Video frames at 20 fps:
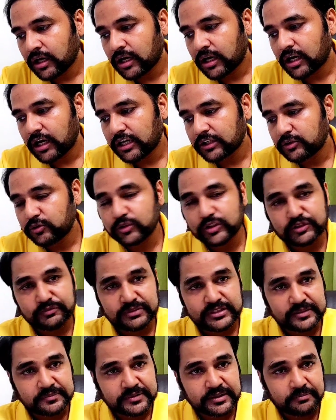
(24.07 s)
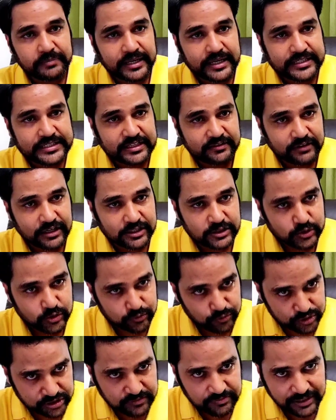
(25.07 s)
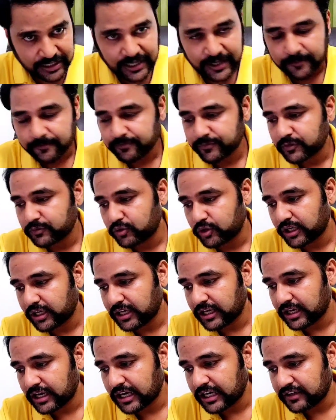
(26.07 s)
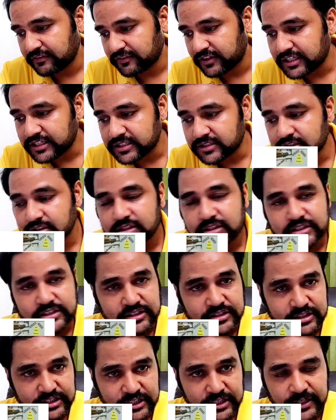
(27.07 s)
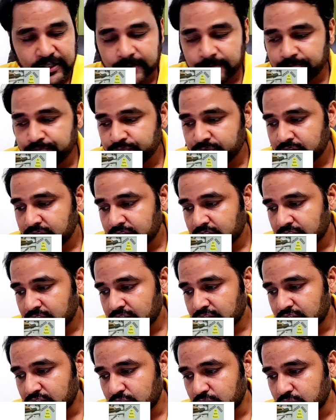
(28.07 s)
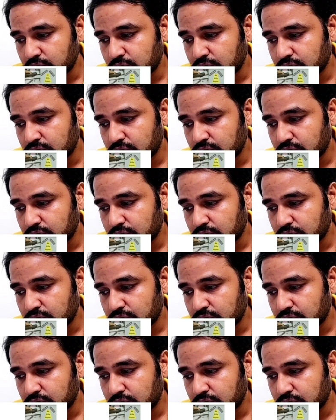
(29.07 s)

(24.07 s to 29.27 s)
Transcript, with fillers: आ, तो इसमें सबसे पहला सवाल जो मुझे मिला वो है आरवीएस जी का जो